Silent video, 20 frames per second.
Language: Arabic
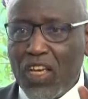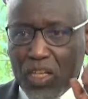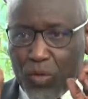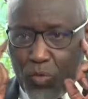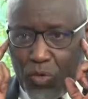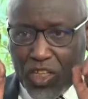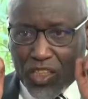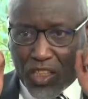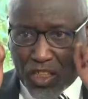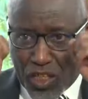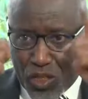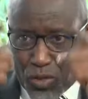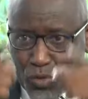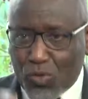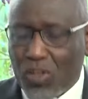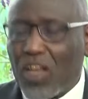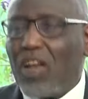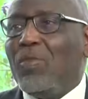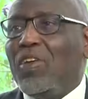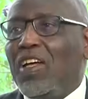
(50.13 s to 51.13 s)
يولي تركيزه
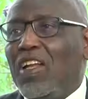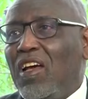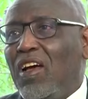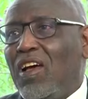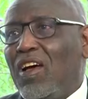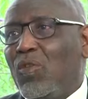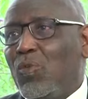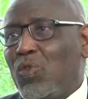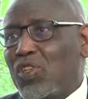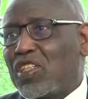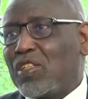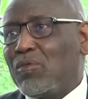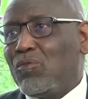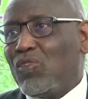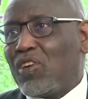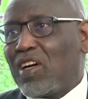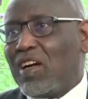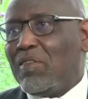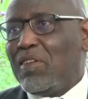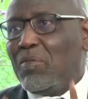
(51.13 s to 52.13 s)
كامل على وسط
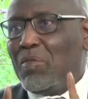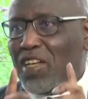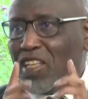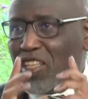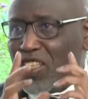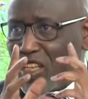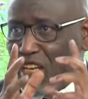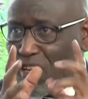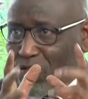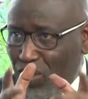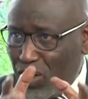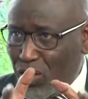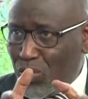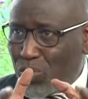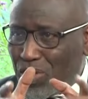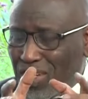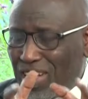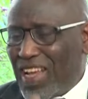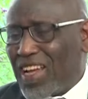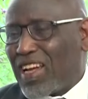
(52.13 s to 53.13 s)
المقابله ما الذي
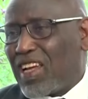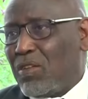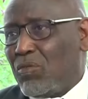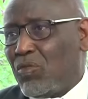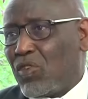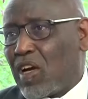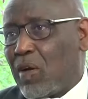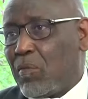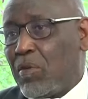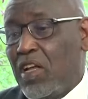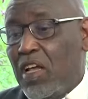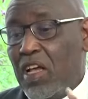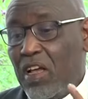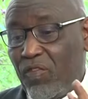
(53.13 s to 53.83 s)
سيفعله داخل المقابله